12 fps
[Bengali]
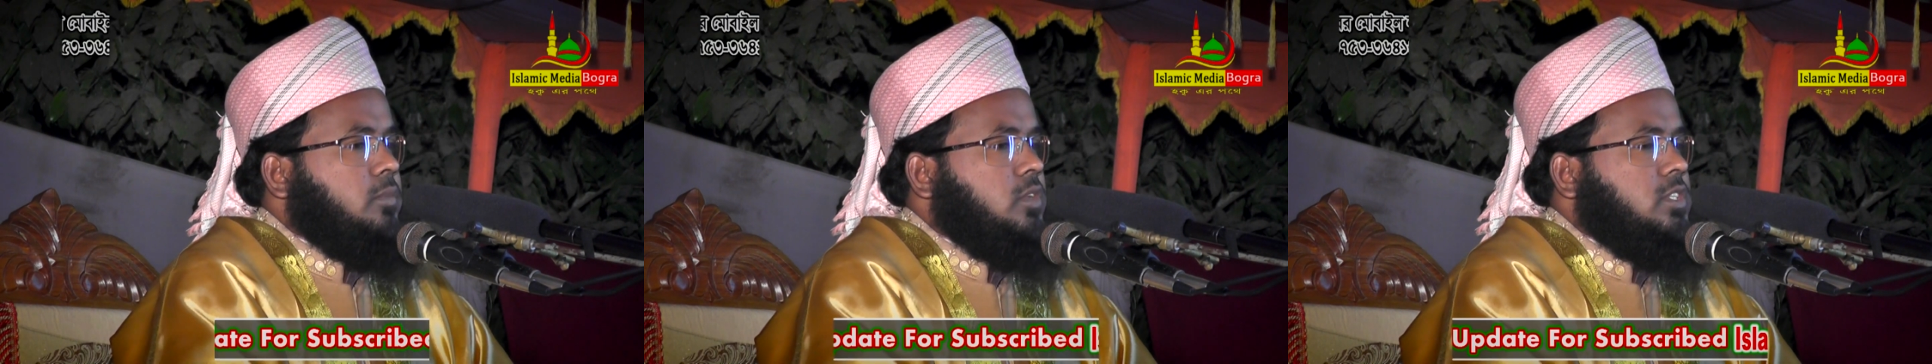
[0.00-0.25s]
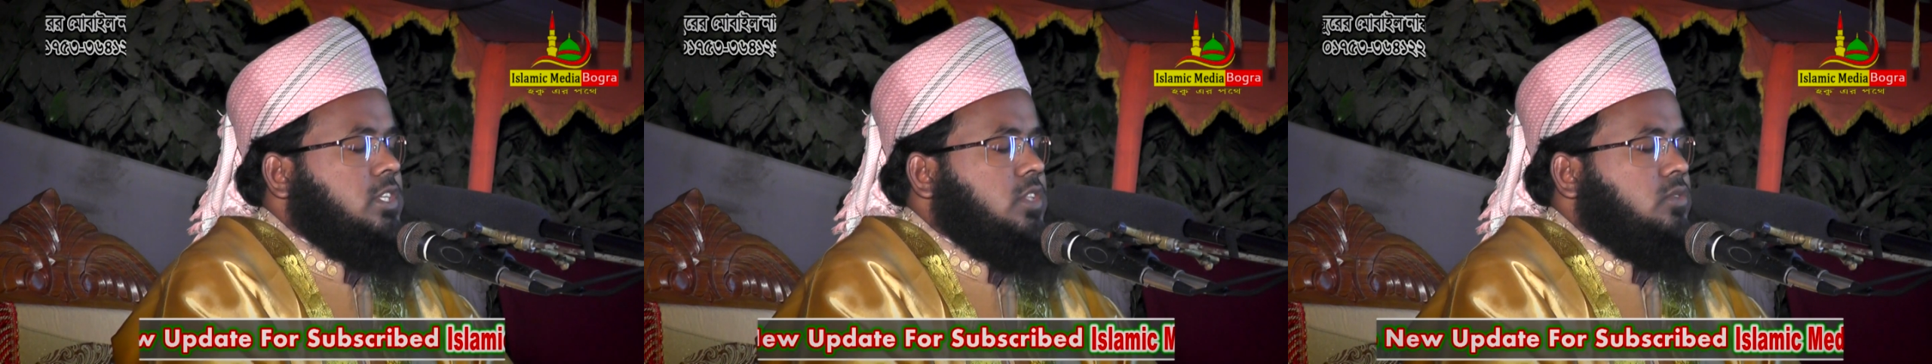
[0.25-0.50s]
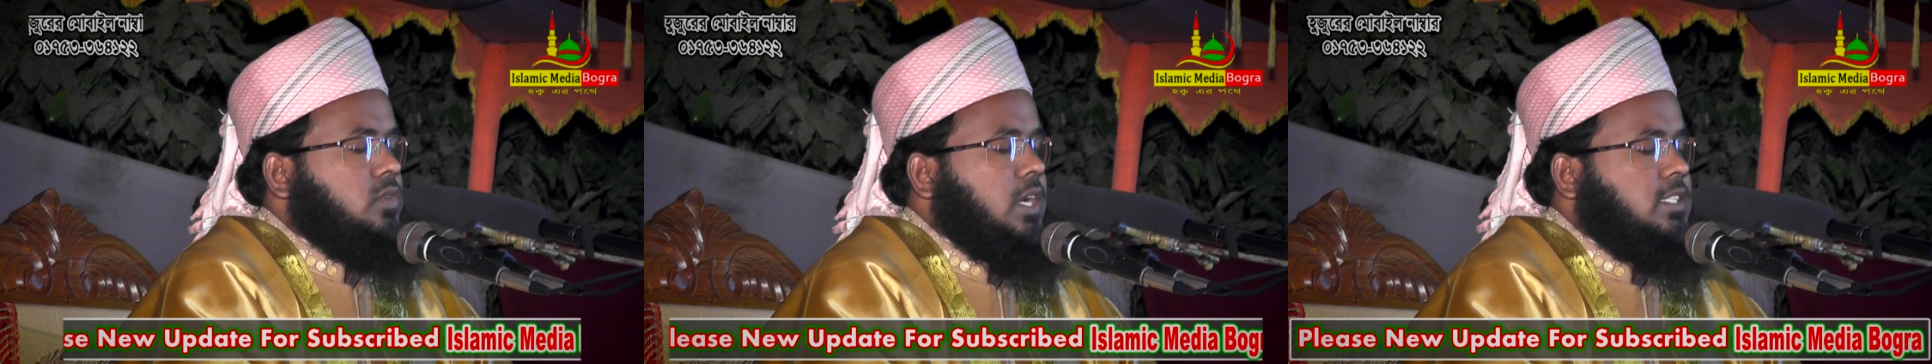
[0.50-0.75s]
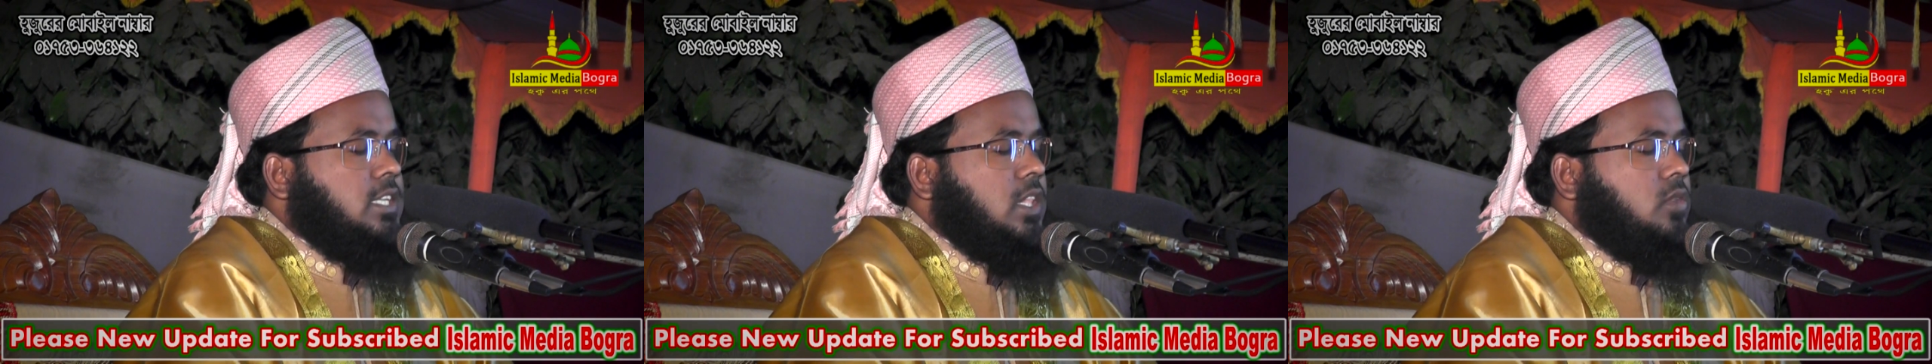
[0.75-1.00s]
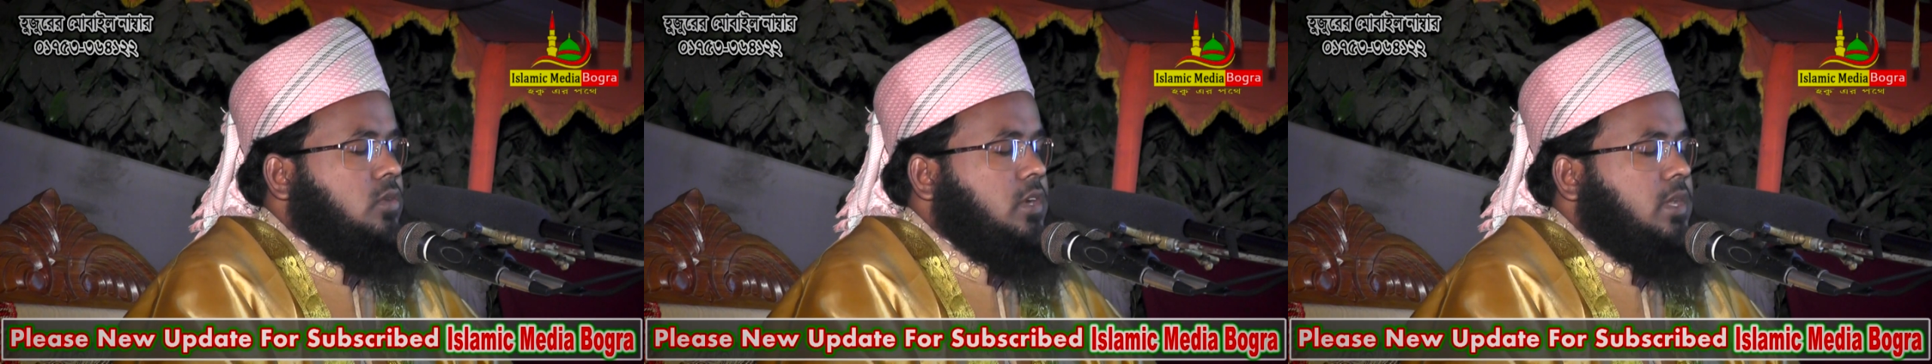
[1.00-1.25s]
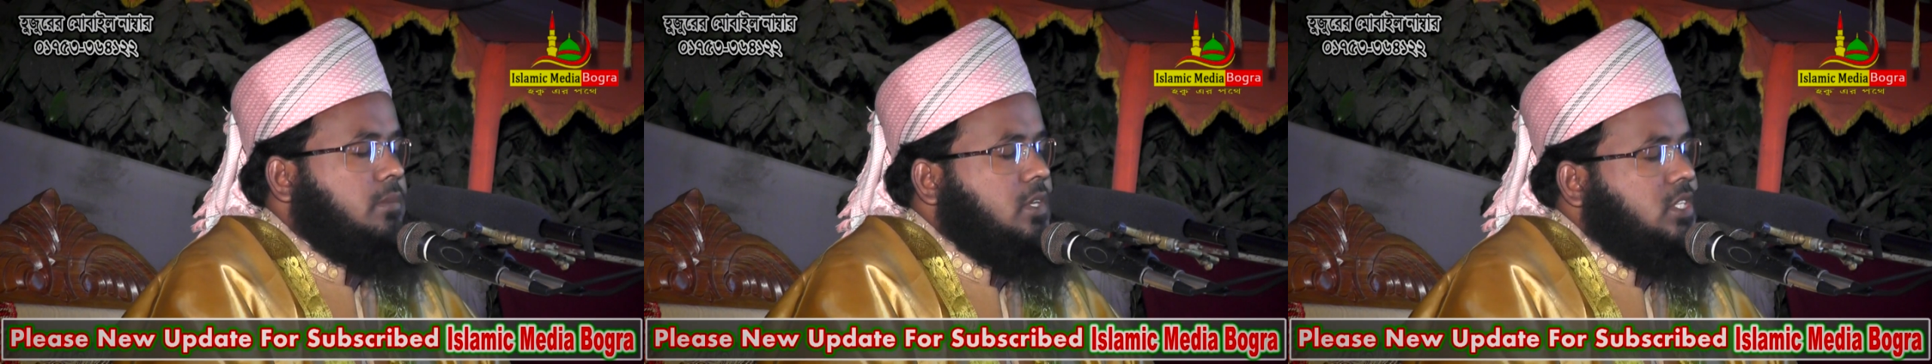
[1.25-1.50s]
বলছে দুই হাজার
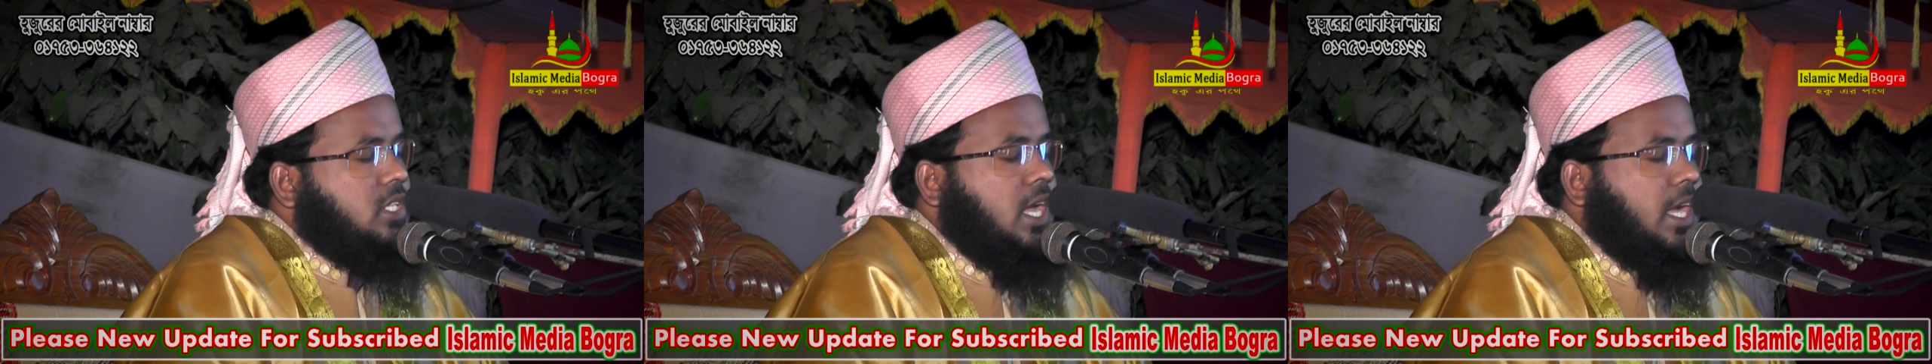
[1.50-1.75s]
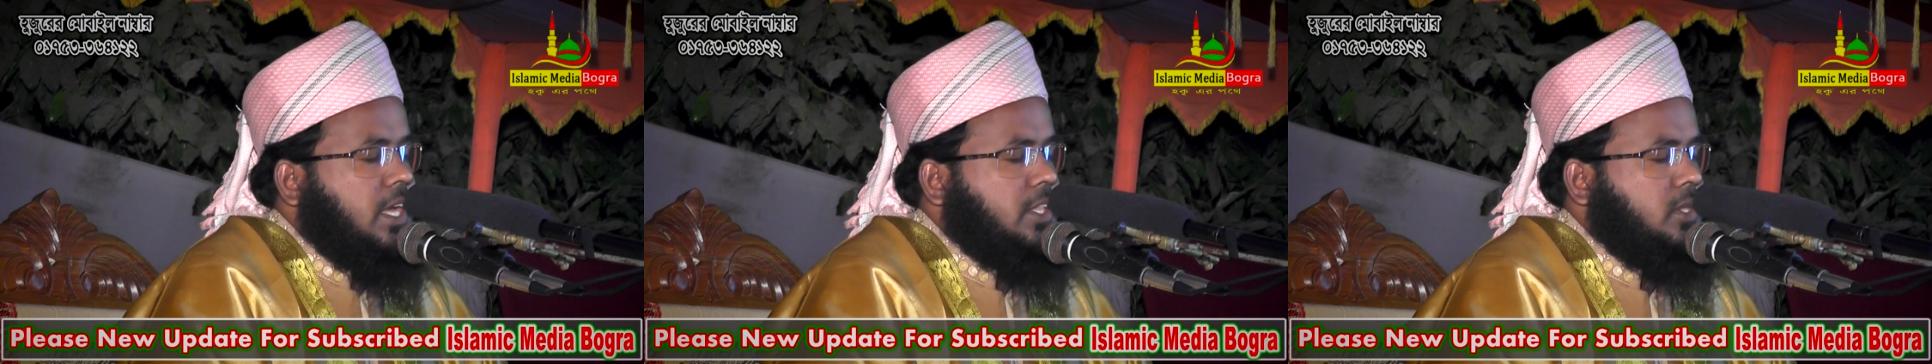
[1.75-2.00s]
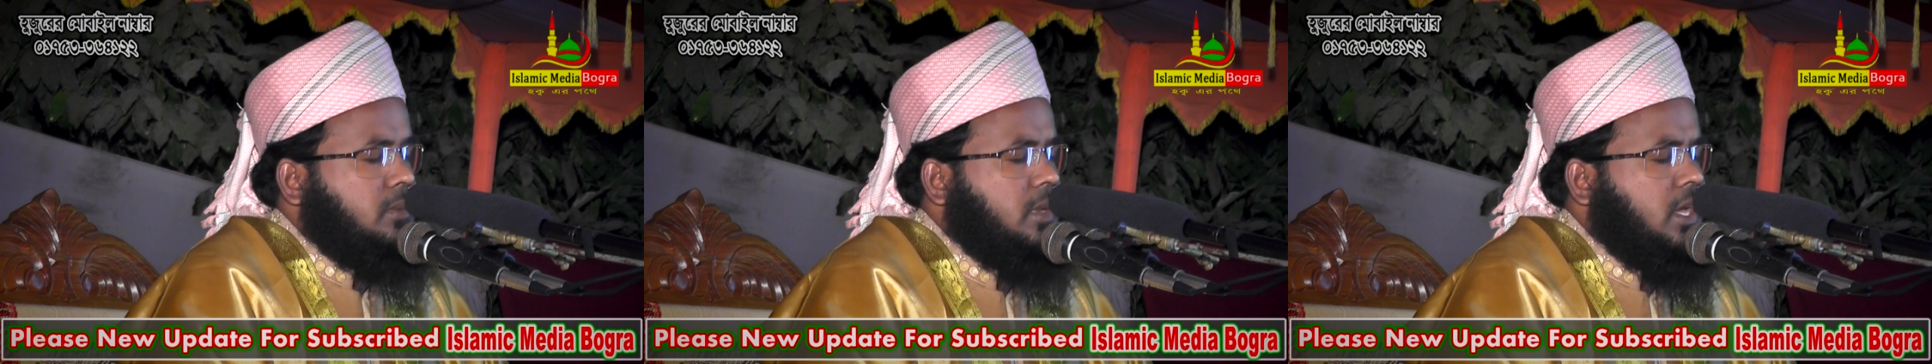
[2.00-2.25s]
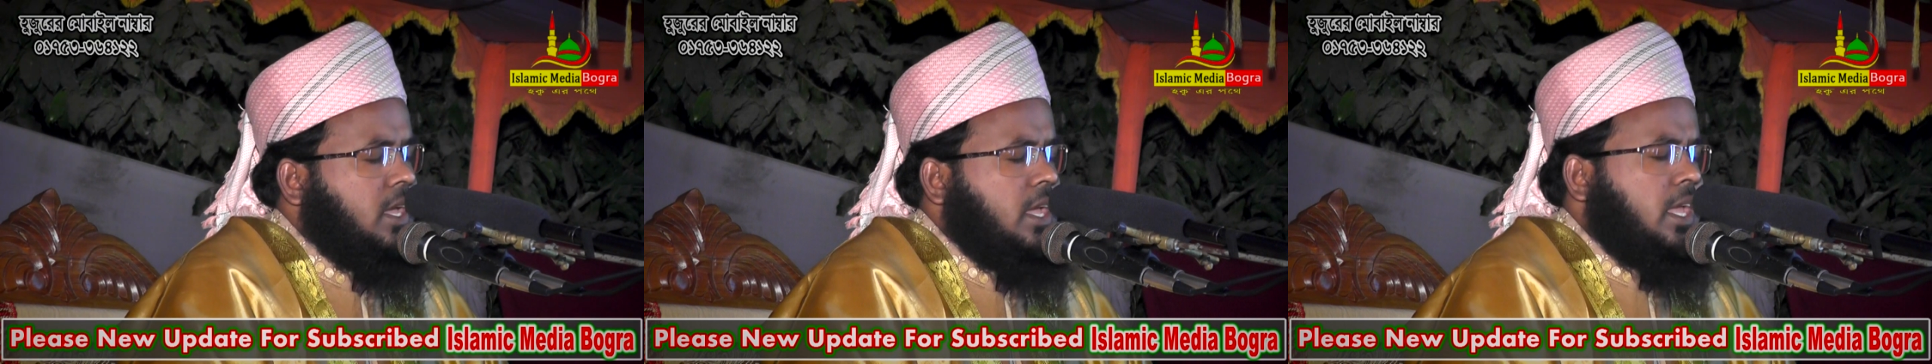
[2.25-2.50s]
লোকের মেশিন আগে দিবে